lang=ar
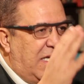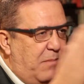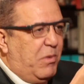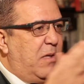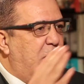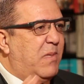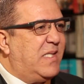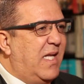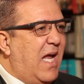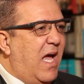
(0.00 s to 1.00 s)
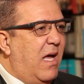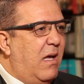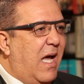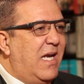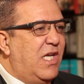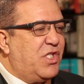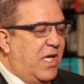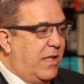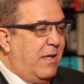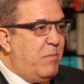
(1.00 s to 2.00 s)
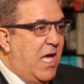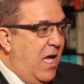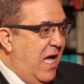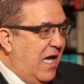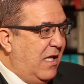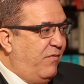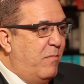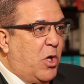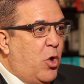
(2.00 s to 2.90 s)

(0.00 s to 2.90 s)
الهدم خدمه مصالحها علاش خاطر ثم اخذ ثم